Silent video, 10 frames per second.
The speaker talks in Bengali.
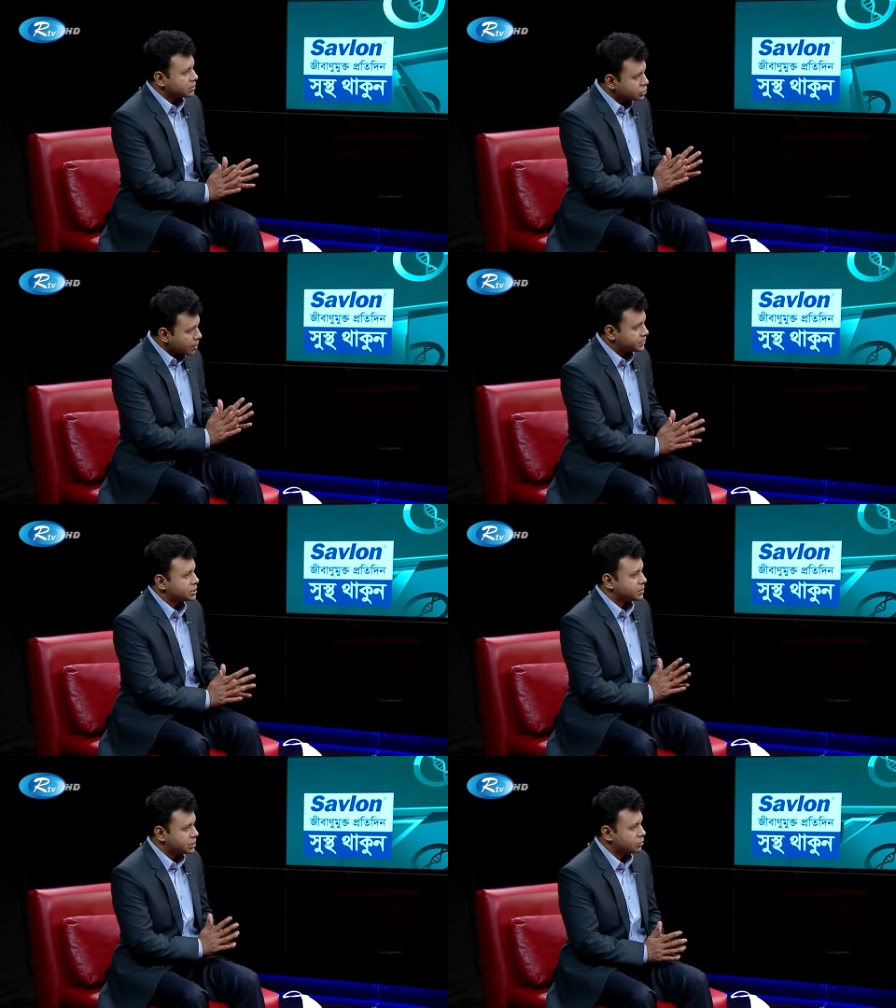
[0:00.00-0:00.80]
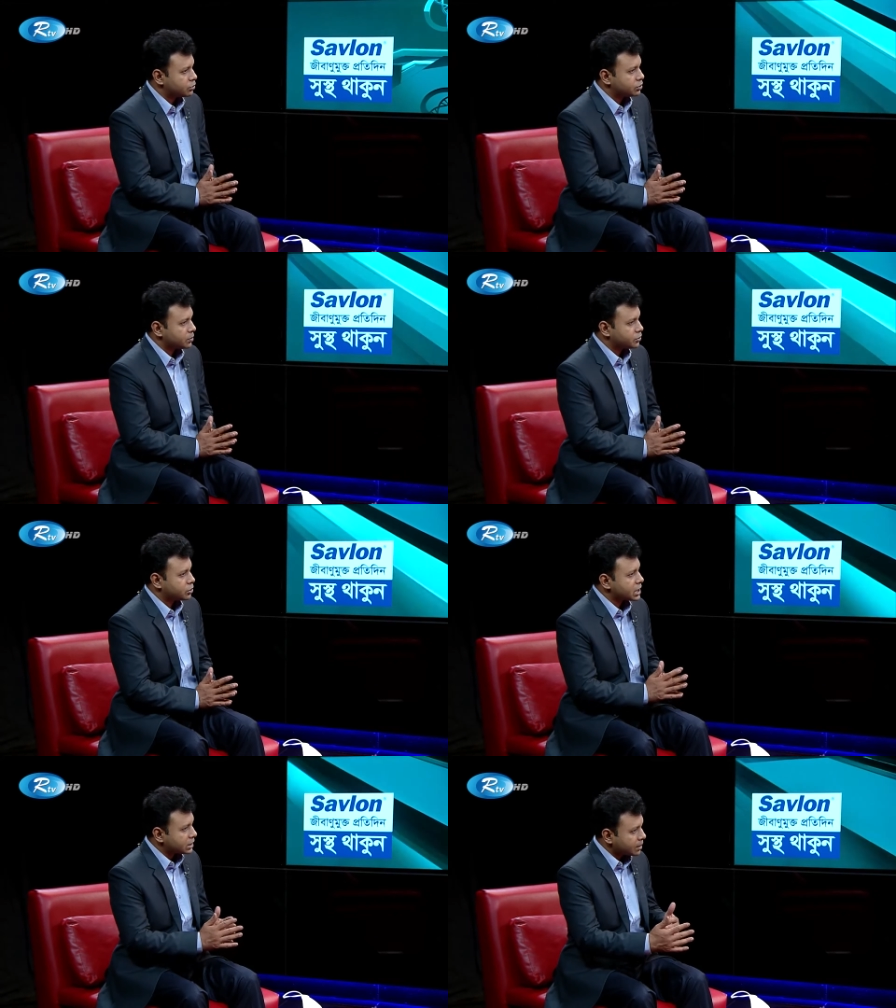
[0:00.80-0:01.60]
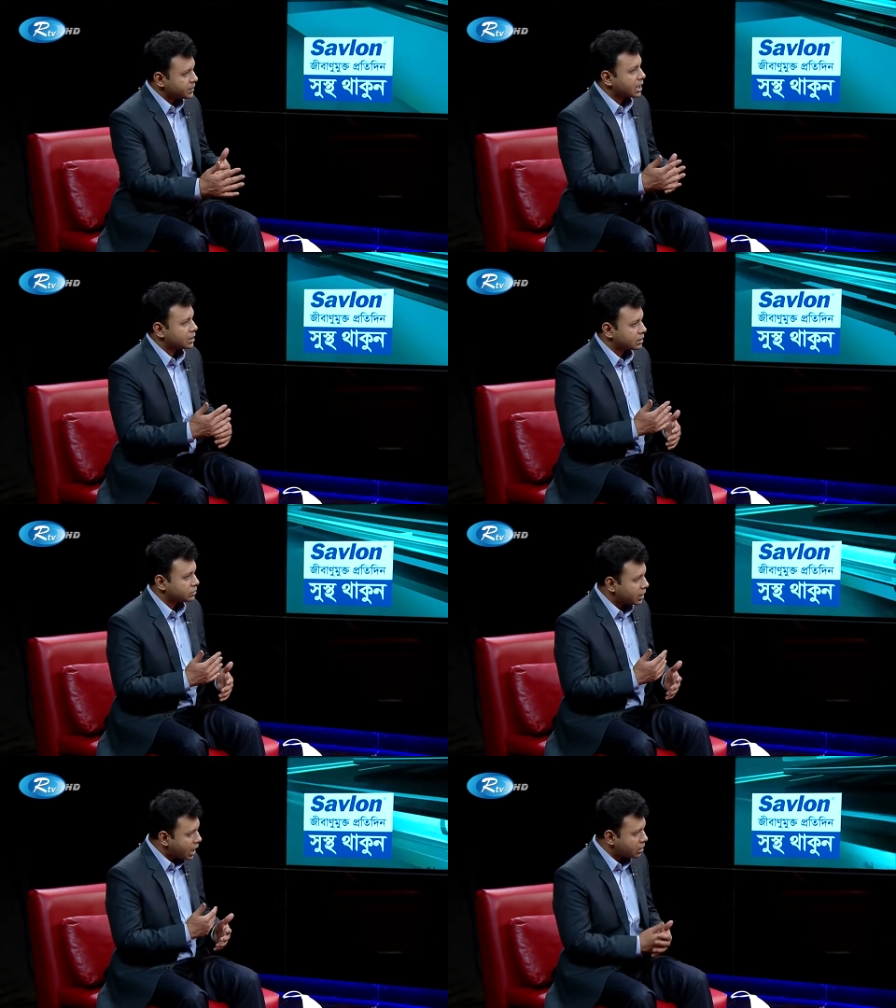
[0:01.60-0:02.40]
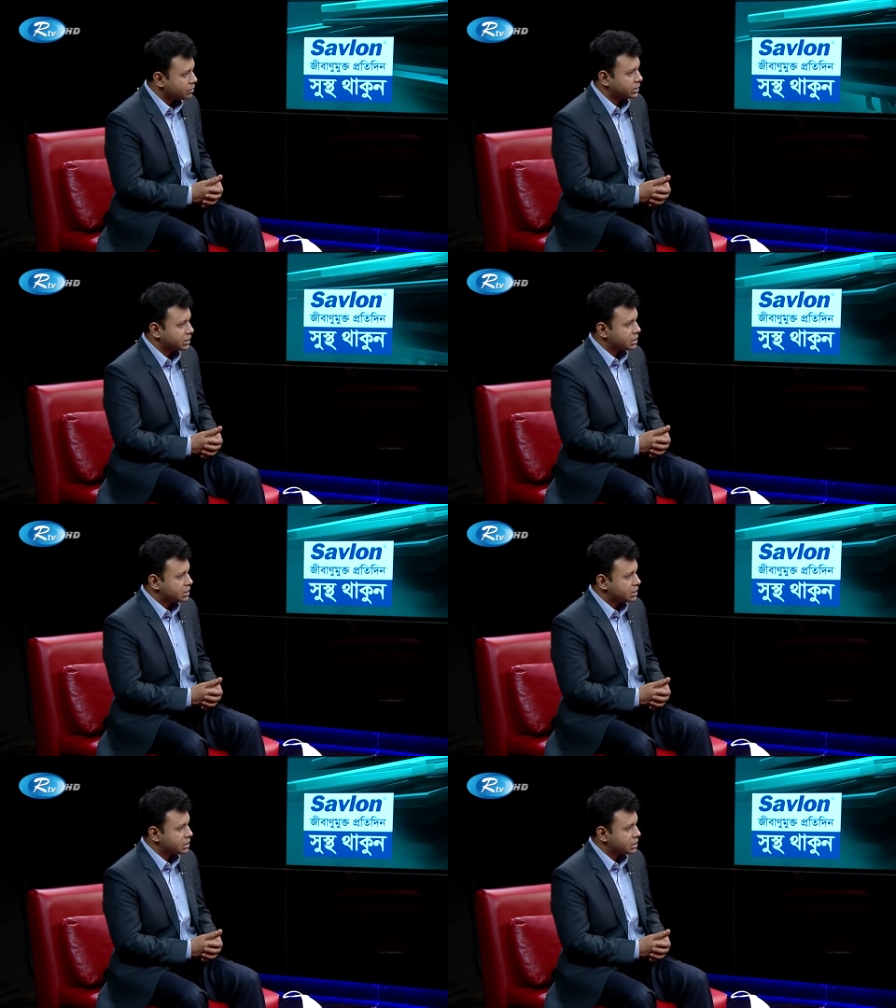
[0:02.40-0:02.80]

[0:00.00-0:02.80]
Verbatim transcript: সবচেয়ে বেশি গুরুত্বপূর্ণ যাতে আমি আক্রান্ত না হই